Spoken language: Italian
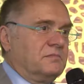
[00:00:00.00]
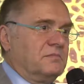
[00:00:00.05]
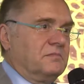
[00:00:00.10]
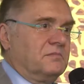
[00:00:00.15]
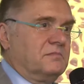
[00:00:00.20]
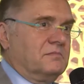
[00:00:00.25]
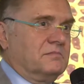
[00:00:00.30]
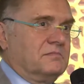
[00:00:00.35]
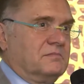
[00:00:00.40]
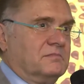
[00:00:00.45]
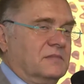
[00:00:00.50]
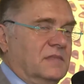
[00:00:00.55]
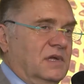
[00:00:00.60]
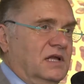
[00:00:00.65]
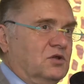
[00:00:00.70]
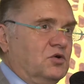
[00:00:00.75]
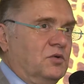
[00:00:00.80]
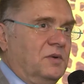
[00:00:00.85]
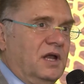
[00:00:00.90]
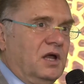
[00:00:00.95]
Mm,
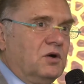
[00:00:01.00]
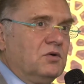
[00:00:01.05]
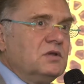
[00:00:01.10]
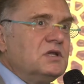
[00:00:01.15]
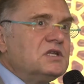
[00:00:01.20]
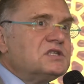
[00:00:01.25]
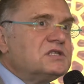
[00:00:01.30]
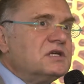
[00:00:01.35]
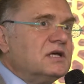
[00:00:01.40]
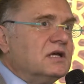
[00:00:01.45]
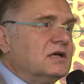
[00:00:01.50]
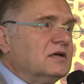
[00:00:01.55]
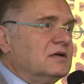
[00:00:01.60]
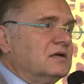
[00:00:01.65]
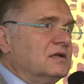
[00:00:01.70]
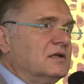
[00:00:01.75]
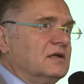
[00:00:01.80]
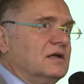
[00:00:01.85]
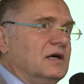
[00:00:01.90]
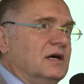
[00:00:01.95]
il 2011
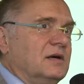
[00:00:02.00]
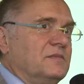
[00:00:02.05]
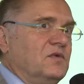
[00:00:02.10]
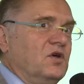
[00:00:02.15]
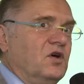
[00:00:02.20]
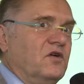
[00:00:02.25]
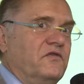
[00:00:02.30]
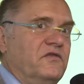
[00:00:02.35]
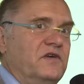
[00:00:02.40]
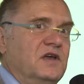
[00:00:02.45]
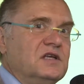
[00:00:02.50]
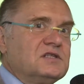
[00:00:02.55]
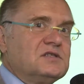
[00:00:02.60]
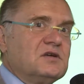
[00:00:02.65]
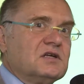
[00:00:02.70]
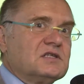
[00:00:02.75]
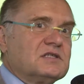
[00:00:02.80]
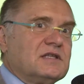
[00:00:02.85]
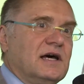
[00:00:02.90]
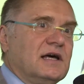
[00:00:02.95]
a mio
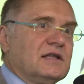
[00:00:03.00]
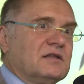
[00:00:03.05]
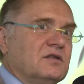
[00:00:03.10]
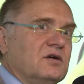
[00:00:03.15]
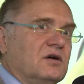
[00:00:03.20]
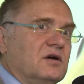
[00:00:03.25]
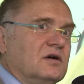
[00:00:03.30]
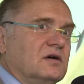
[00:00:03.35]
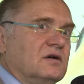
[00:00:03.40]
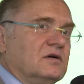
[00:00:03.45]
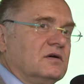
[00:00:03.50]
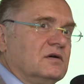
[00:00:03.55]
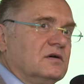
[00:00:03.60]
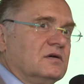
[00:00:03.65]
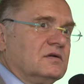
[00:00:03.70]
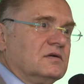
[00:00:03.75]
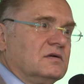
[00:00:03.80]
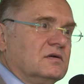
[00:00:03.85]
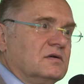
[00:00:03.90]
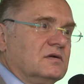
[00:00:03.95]
avviso è stato
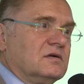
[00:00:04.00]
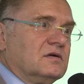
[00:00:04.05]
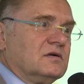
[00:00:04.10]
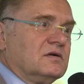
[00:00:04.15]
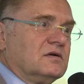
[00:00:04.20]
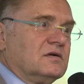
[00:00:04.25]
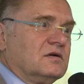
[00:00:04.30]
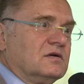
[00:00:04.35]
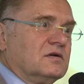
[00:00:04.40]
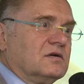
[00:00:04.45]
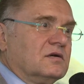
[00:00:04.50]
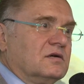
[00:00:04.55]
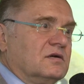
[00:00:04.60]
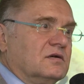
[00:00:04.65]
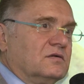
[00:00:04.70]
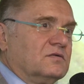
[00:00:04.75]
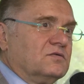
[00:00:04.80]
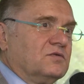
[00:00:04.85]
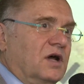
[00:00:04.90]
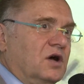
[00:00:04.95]
eh,
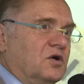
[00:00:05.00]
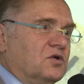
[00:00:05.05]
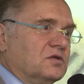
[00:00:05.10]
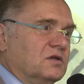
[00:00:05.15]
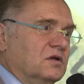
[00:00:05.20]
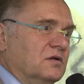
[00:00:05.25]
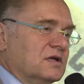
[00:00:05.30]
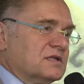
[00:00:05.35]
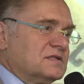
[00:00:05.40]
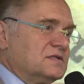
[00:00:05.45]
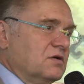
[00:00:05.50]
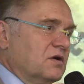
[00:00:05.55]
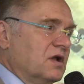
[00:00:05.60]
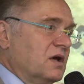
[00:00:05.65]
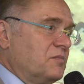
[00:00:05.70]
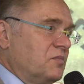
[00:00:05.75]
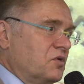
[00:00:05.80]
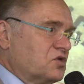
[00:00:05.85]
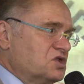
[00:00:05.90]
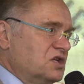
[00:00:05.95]
una
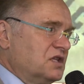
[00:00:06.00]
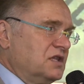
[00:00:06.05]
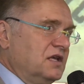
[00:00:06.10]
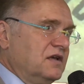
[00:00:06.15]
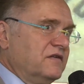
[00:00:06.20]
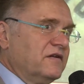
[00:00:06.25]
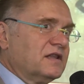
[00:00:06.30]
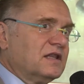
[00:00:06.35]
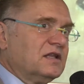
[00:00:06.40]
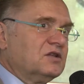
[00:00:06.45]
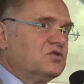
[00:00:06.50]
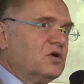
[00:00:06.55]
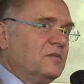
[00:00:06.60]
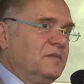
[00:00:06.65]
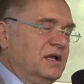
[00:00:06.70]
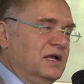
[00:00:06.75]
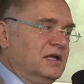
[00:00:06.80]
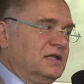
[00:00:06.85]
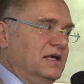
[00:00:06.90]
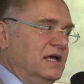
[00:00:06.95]
continuazione positiva del
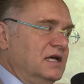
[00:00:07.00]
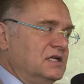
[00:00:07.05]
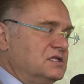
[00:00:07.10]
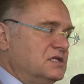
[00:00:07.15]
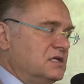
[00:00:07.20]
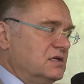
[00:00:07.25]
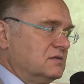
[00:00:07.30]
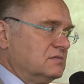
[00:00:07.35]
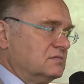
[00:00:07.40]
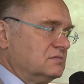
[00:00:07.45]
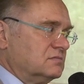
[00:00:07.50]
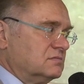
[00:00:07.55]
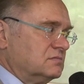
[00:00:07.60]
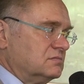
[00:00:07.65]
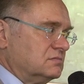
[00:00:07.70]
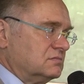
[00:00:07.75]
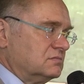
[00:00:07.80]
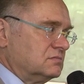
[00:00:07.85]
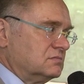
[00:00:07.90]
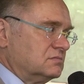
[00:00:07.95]
2010
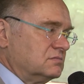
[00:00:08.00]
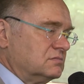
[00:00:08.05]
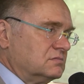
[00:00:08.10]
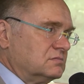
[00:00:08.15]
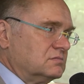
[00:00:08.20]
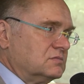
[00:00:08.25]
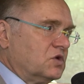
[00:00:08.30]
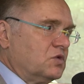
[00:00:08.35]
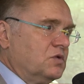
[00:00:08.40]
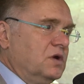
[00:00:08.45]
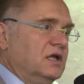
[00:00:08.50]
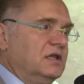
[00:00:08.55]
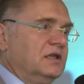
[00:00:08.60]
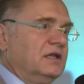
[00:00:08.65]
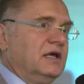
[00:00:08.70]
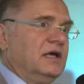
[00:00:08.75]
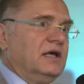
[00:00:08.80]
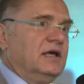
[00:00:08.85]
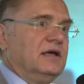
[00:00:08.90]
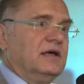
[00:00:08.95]

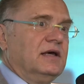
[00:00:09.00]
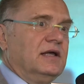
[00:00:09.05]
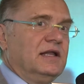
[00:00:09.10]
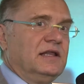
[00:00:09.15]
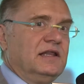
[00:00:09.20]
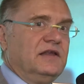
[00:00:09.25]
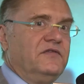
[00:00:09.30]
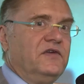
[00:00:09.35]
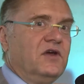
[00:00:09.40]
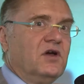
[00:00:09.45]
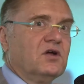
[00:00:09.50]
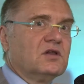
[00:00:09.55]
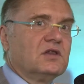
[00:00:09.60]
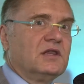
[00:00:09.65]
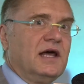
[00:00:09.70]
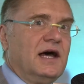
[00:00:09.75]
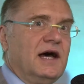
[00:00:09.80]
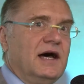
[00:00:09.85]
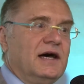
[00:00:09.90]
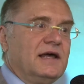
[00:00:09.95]
quindi le
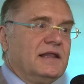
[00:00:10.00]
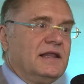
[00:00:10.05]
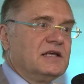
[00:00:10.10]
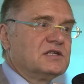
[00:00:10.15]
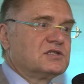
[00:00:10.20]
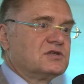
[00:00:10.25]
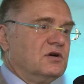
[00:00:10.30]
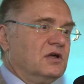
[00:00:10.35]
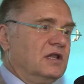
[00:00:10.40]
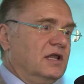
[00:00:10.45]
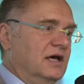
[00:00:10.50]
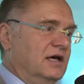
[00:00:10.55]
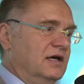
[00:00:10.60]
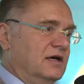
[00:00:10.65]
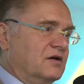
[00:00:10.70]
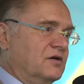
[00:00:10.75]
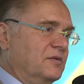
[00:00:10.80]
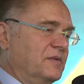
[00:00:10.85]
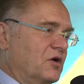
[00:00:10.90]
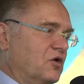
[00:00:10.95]
difficoltà adesso è
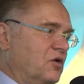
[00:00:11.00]
eh, come,